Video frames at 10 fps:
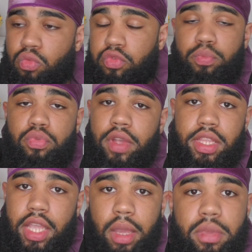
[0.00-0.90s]
vous pouvez
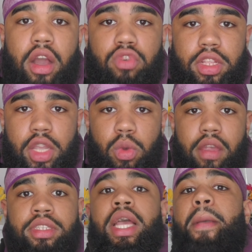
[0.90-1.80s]
très bien avoir des
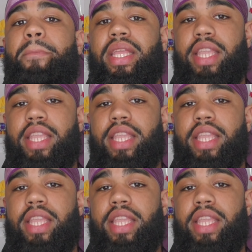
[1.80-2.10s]
waves, mais